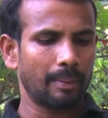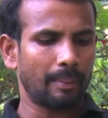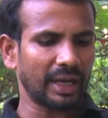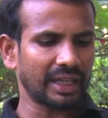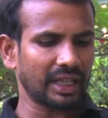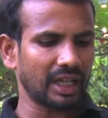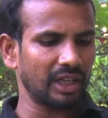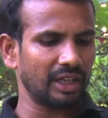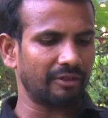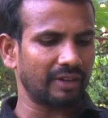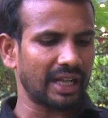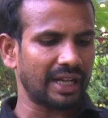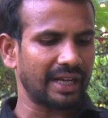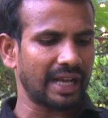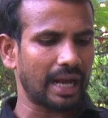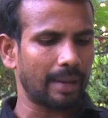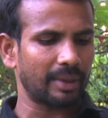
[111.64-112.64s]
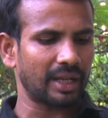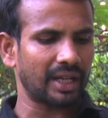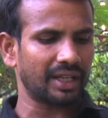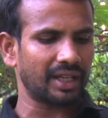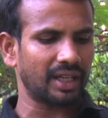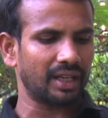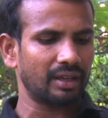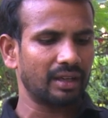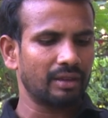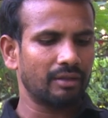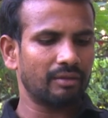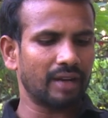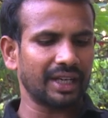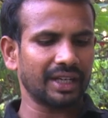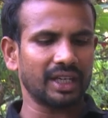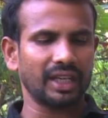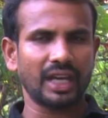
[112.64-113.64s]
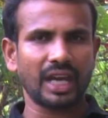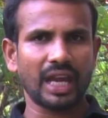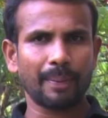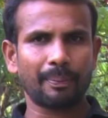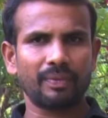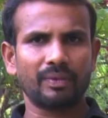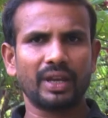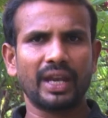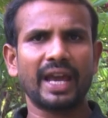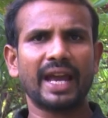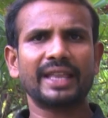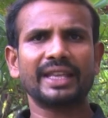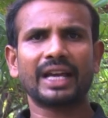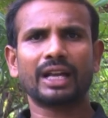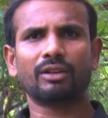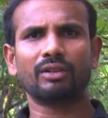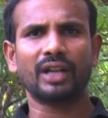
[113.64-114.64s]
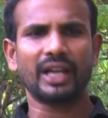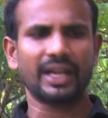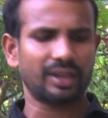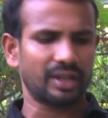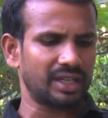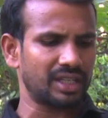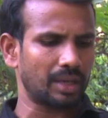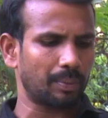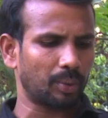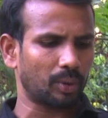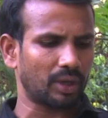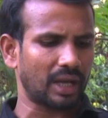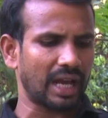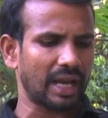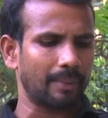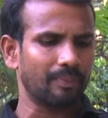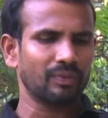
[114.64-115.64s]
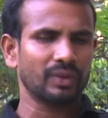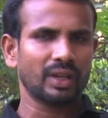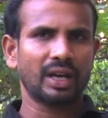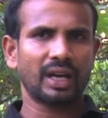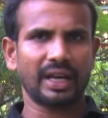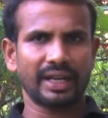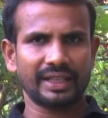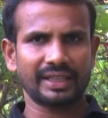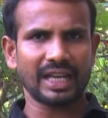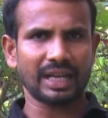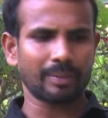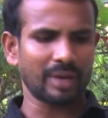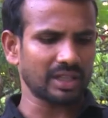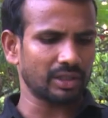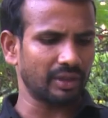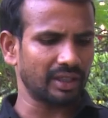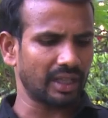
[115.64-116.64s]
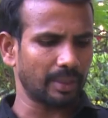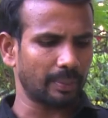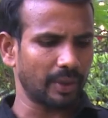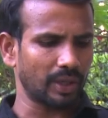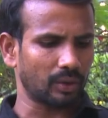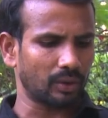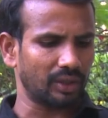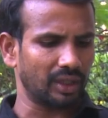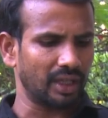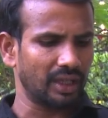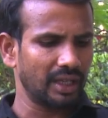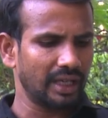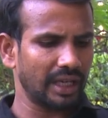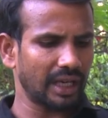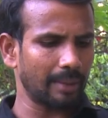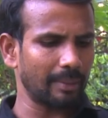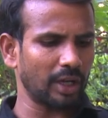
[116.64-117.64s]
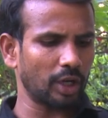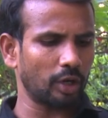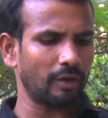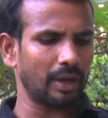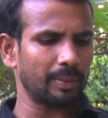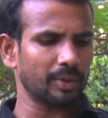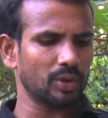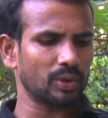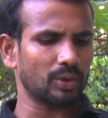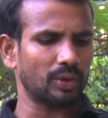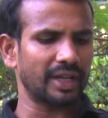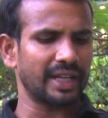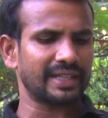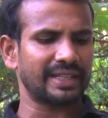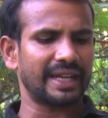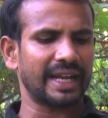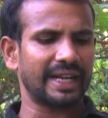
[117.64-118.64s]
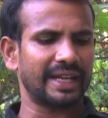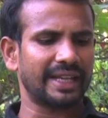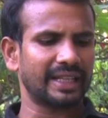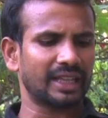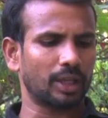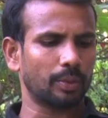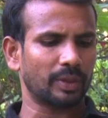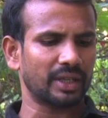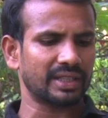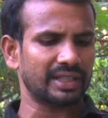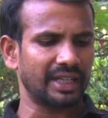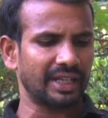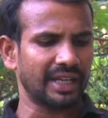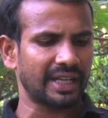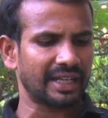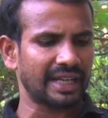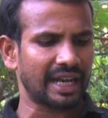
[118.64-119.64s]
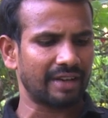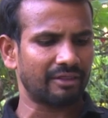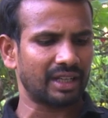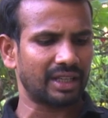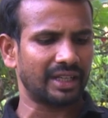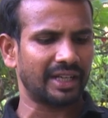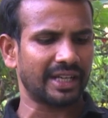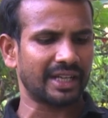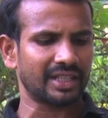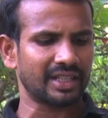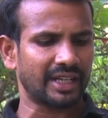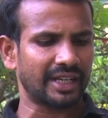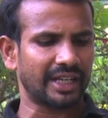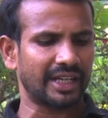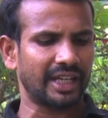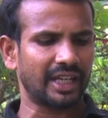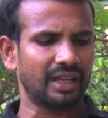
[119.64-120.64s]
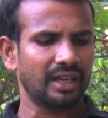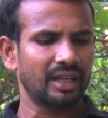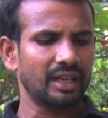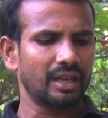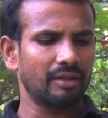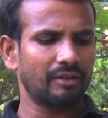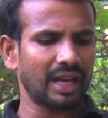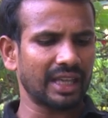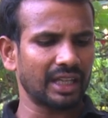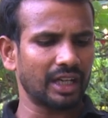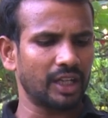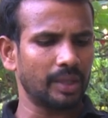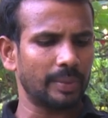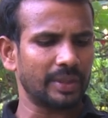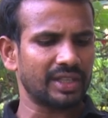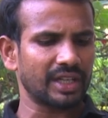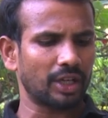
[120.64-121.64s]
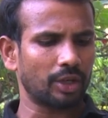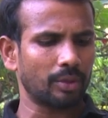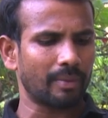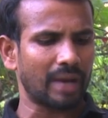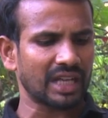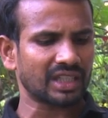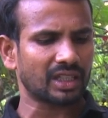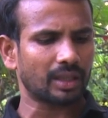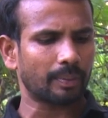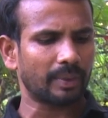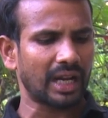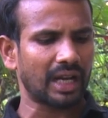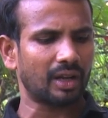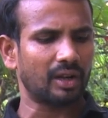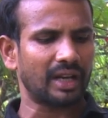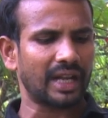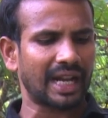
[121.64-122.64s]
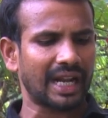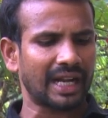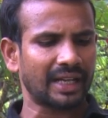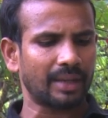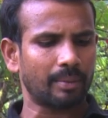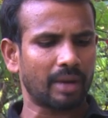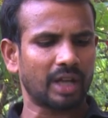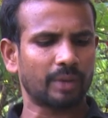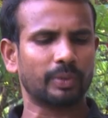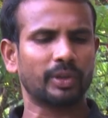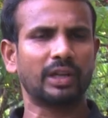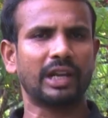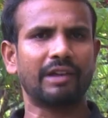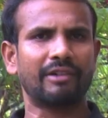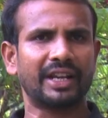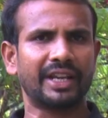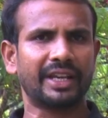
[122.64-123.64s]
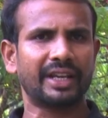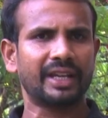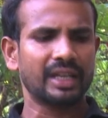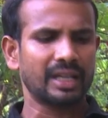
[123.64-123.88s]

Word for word: పట్టాలు ఇవ్వడాన్ని ఆపడానికి వారికి ఏ ఏ అధికారం లేదు అని చెప్పి కూడా ఈ ధర్మాసనం అయితే పేర్కొంది ఇక మరోవైపు చూసుకుంటే సిఆర్డీఏ తరఫున సీనియర్ న్యాయవాది నిరంజన్ రెడ్డి వాదనలు వినిపించారు మాస్టర్ ప్లాన్లో ఎలాంటి మార్పులు లేవని